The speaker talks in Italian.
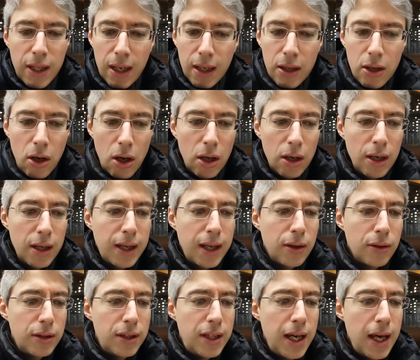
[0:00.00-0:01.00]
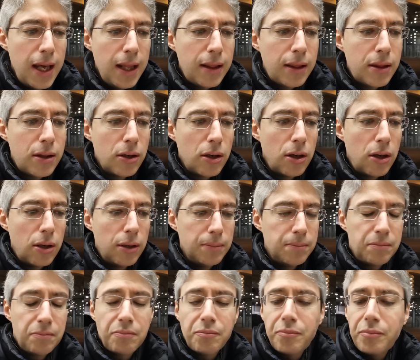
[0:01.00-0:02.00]
del gol che ho
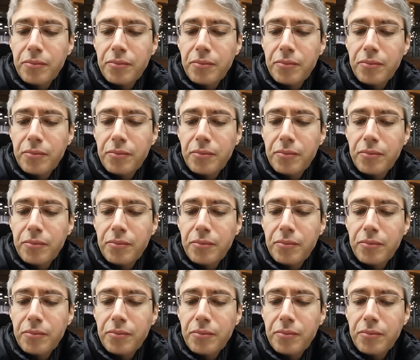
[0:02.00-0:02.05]
detto,